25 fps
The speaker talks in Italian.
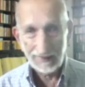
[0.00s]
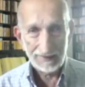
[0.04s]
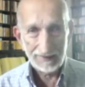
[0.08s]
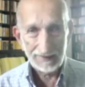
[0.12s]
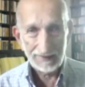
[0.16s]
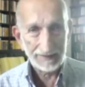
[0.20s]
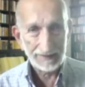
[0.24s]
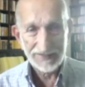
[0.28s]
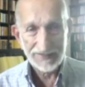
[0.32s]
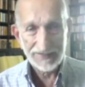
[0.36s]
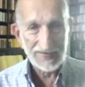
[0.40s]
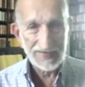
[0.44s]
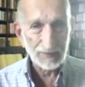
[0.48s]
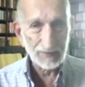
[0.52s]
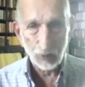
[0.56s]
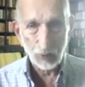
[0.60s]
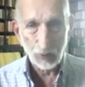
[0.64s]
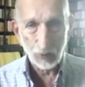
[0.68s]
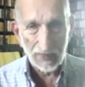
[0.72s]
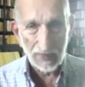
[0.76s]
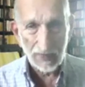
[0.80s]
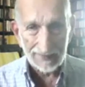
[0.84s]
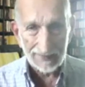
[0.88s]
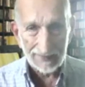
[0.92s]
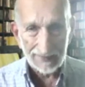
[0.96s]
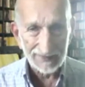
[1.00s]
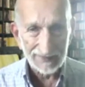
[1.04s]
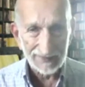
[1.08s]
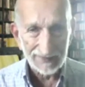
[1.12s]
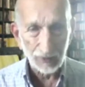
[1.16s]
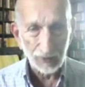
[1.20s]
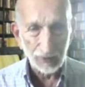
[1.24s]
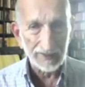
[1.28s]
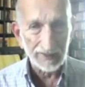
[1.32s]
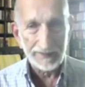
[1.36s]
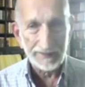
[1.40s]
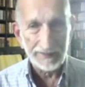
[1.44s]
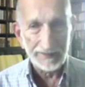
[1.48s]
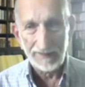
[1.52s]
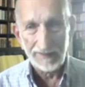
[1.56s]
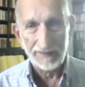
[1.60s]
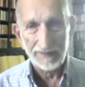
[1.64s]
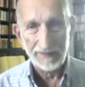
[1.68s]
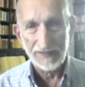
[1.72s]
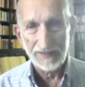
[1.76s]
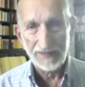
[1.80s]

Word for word: Pensiamo all'Uganda con Amin,